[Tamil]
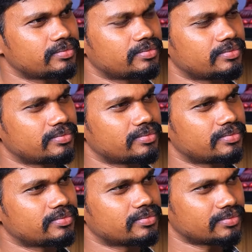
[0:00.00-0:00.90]
பேர்
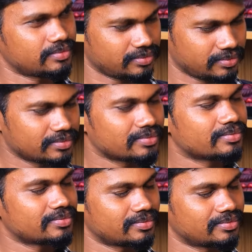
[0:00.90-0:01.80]
அவர் தொட்டால் அந்த
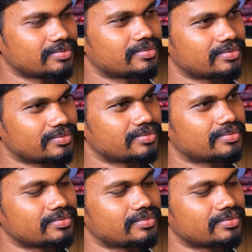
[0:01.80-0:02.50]
ப்ராஜெக்ட் ஹிட்டுங்கிற மாதிரி